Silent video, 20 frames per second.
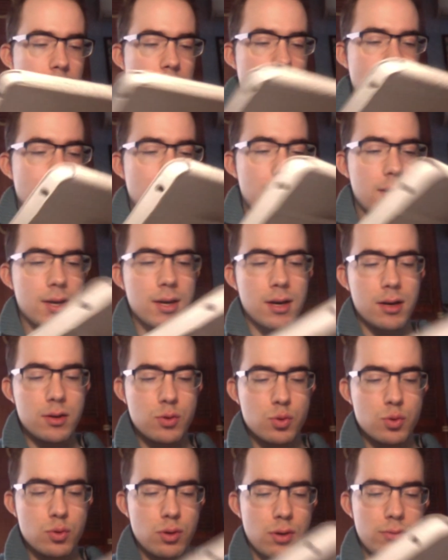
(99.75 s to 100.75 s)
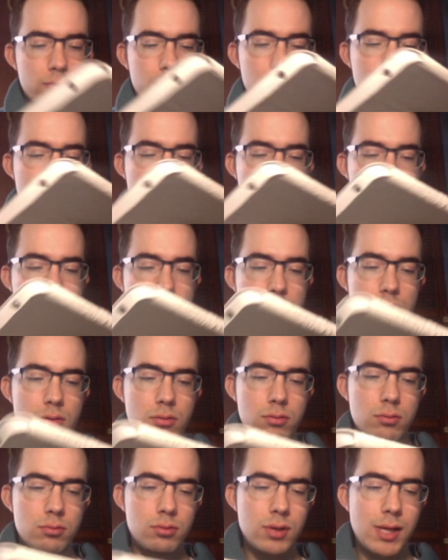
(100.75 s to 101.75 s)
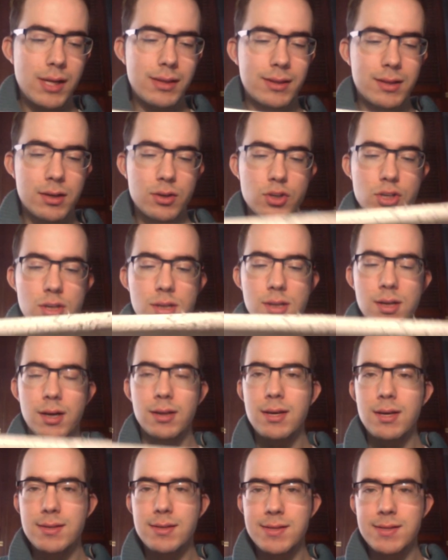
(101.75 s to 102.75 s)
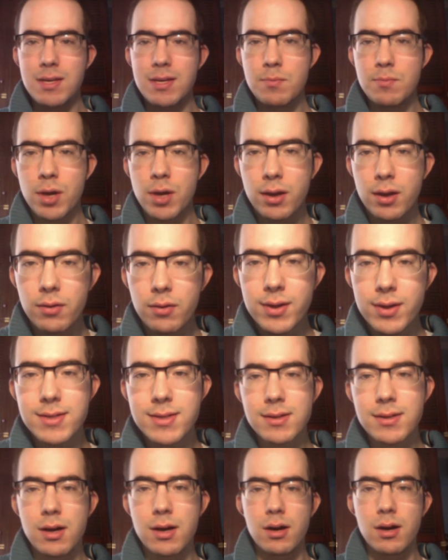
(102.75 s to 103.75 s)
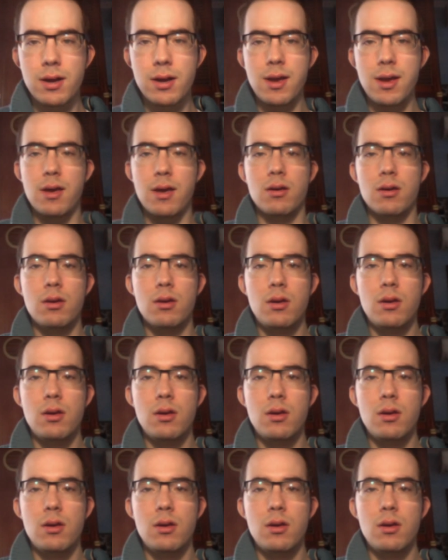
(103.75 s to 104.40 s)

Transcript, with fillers: e cliccare sulla voce un'altra città dei sim, che questa è